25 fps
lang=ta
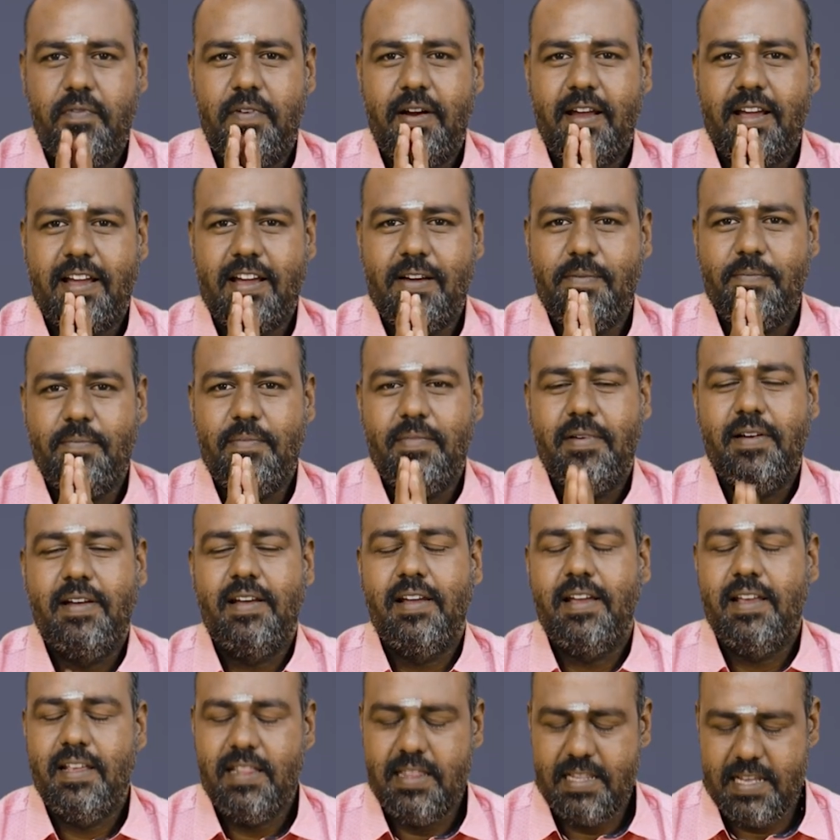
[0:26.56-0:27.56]
வணக்கம்
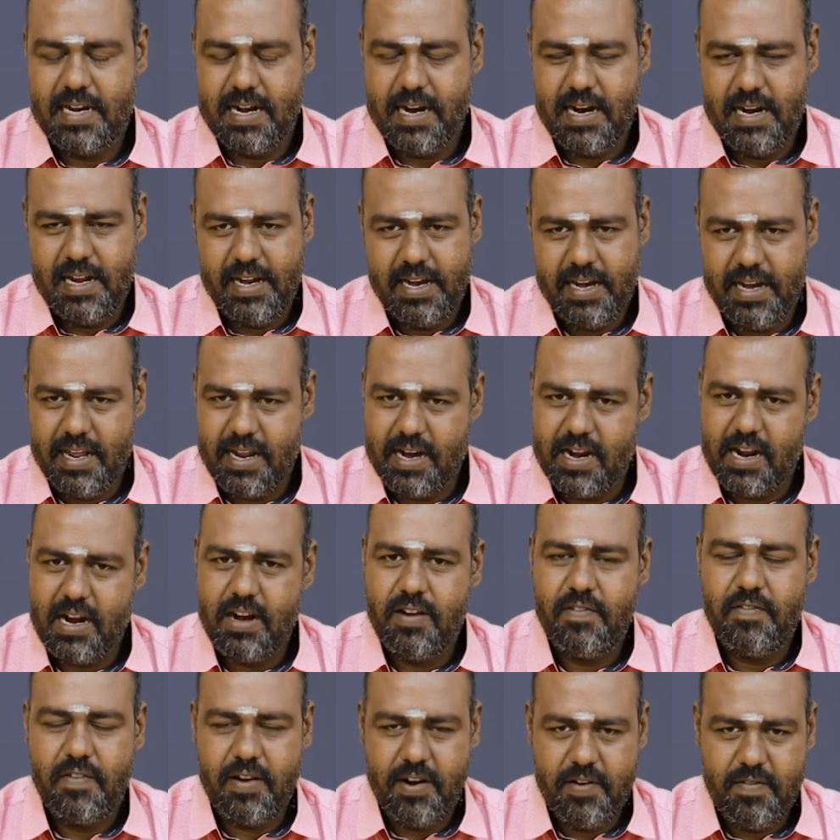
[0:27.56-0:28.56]
இந்த நாள் இனிய நாள்
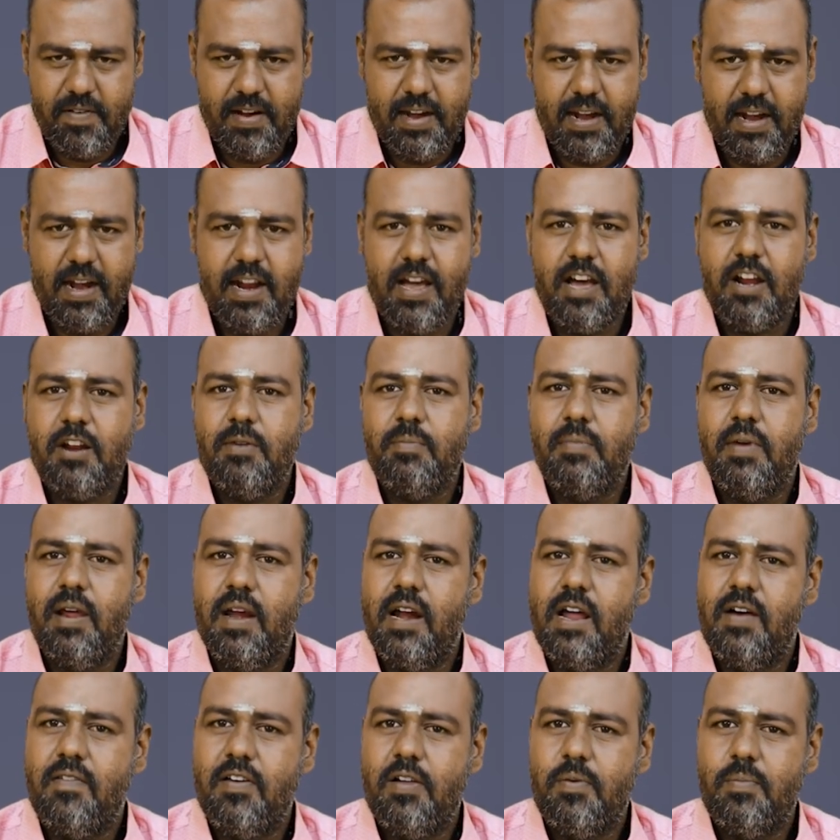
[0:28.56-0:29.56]
வாழ்வில் எல்லாரும்
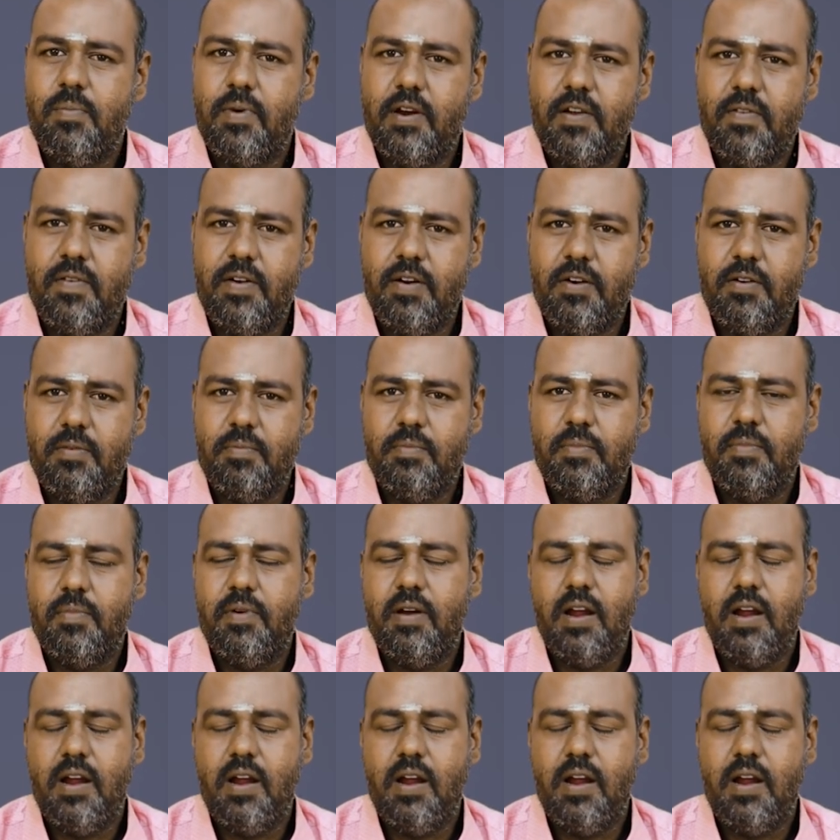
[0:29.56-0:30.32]
எல்லா வளமும் பெற வேண்டும்